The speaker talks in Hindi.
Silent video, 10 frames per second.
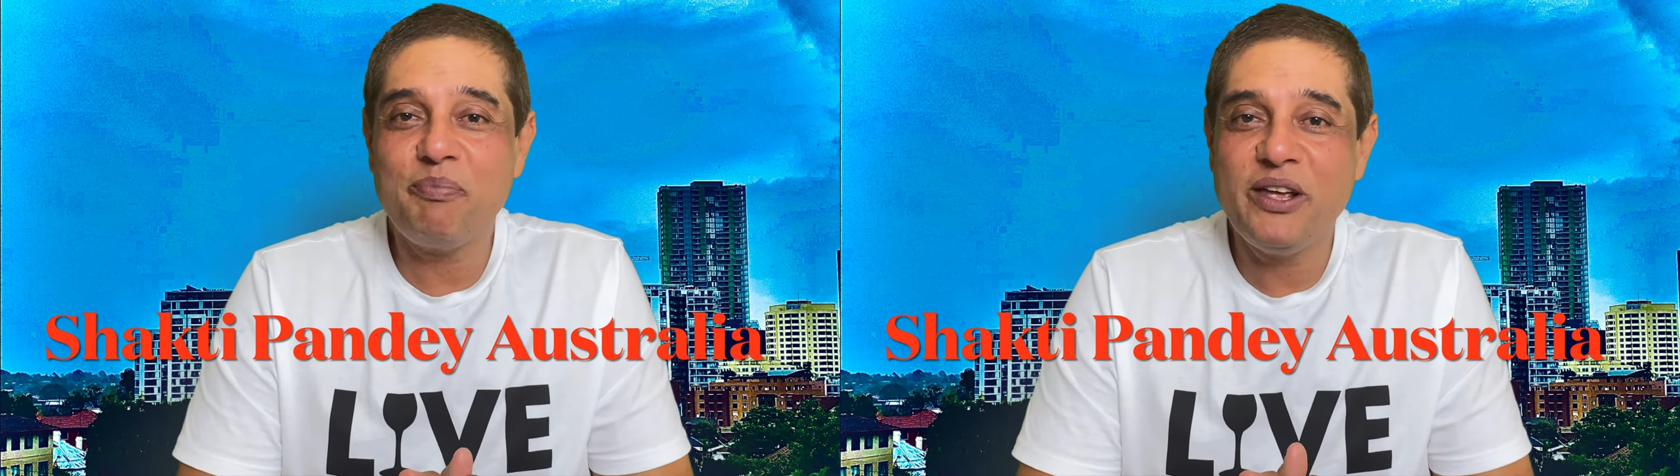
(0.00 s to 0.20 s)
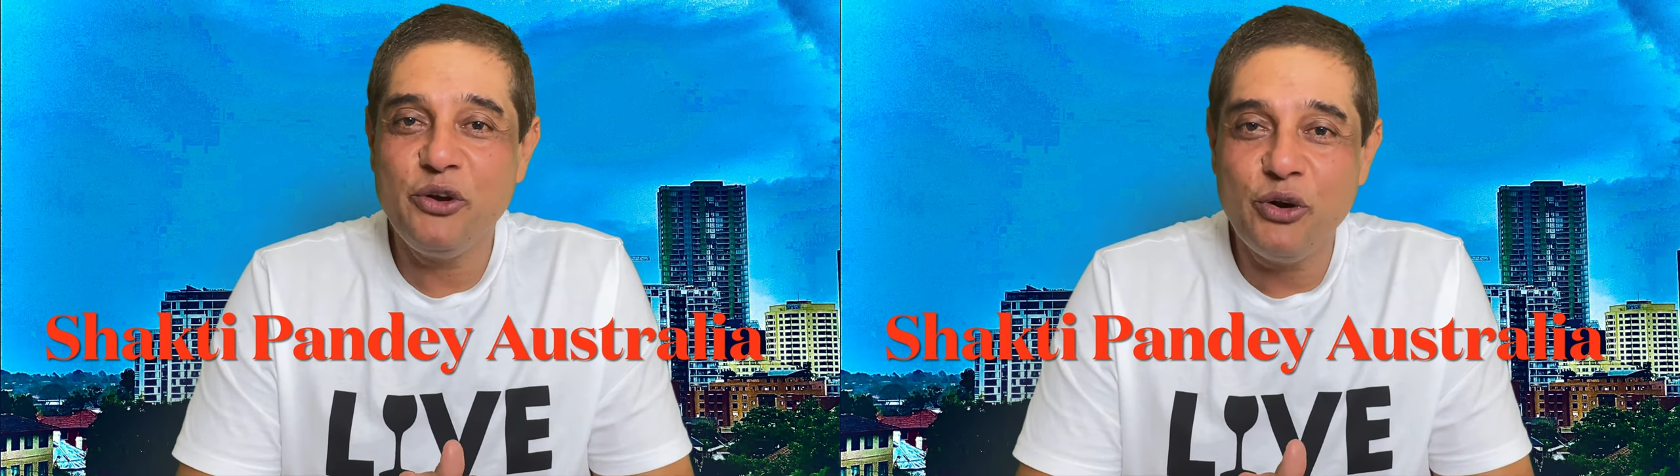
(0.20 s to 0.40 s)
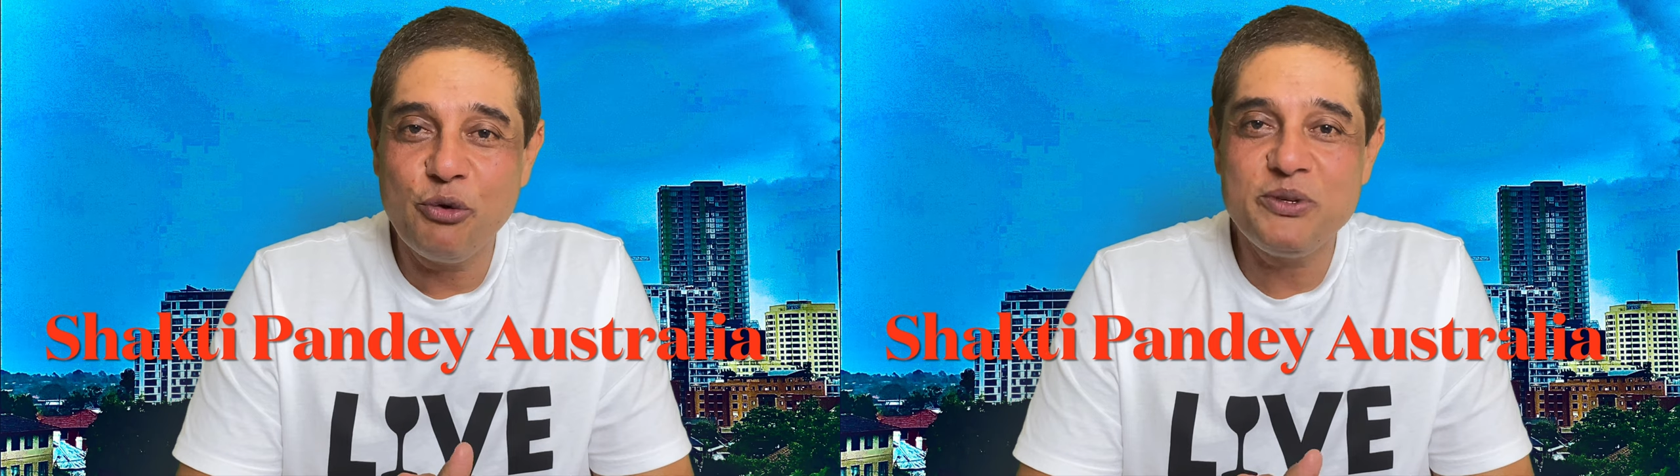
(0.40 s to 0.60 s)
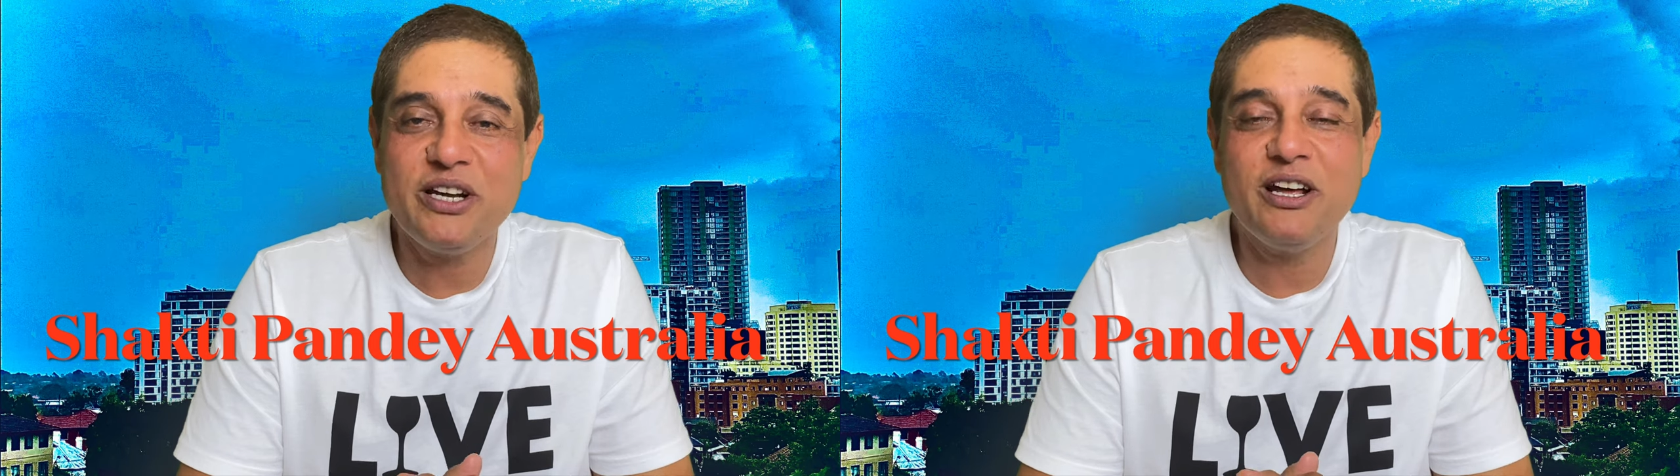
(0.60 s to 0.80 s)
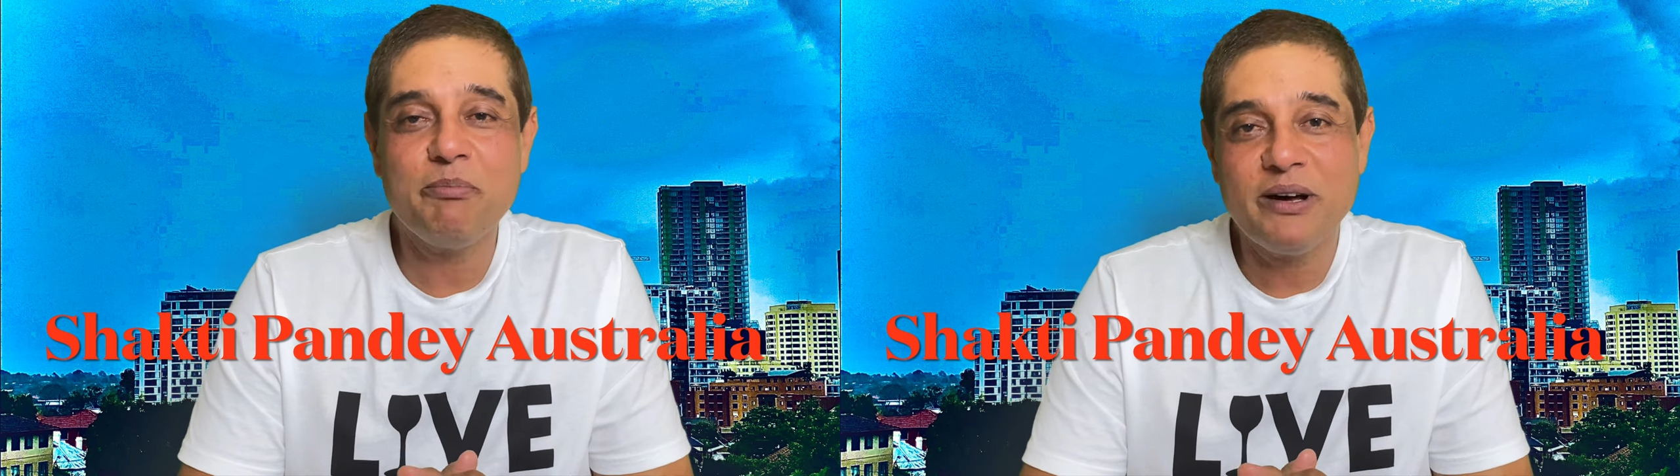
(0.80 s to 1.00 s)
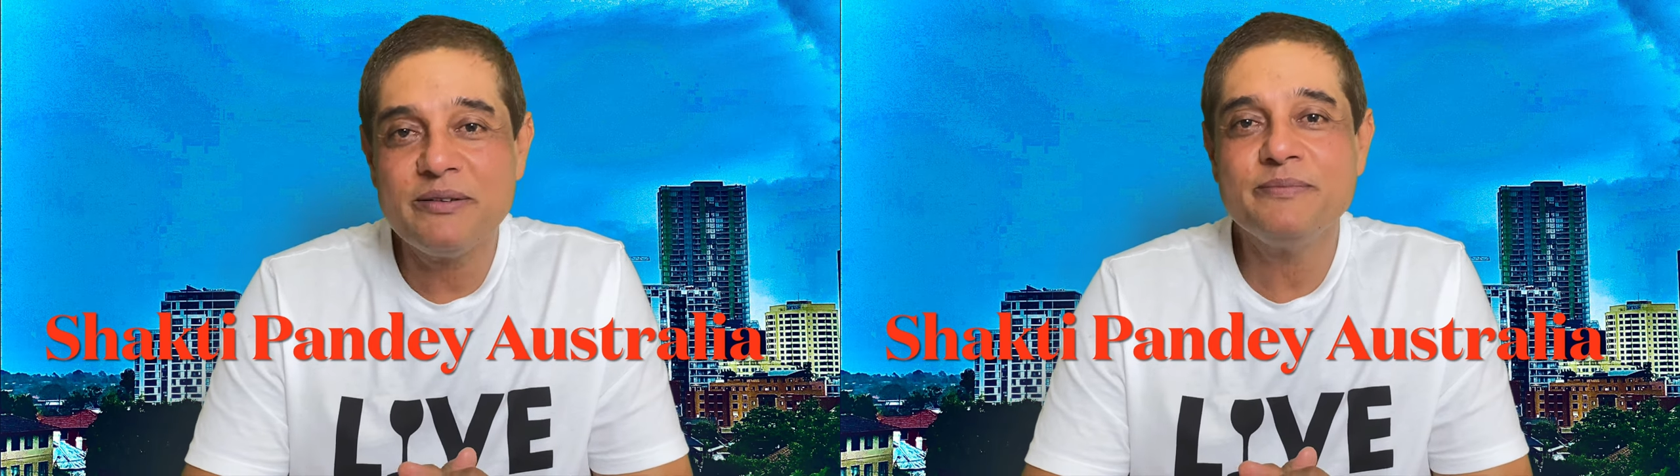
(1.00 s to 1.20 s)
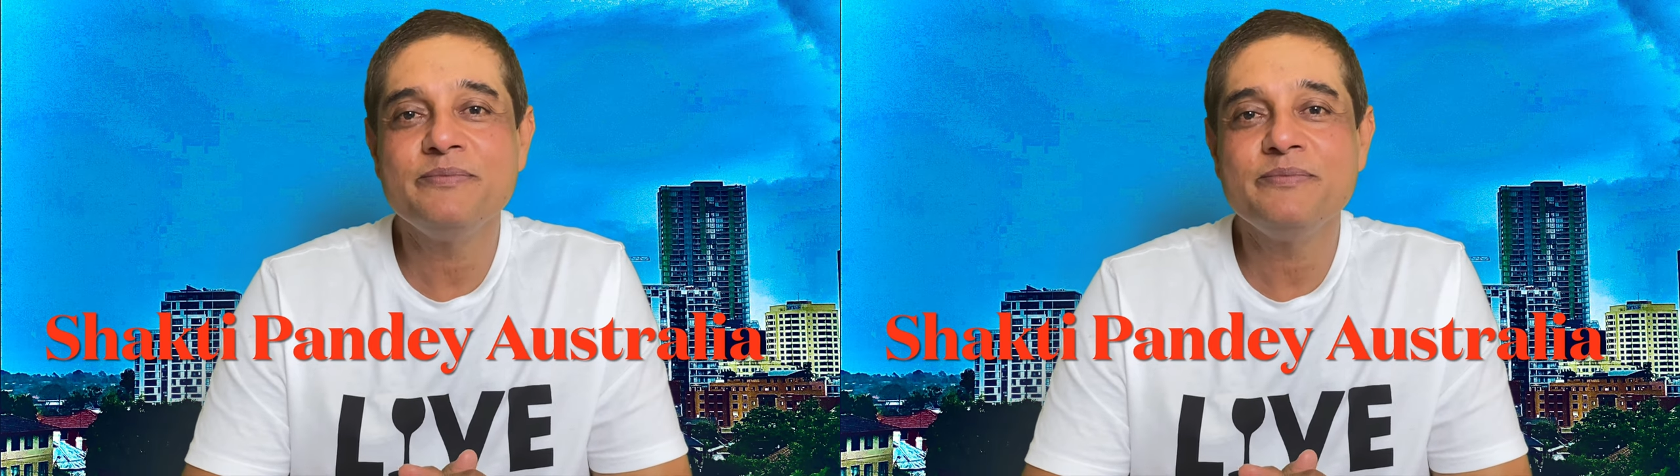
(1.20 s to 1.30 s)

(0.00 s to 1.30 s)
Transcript: अपने यूट्यूब चैनल पर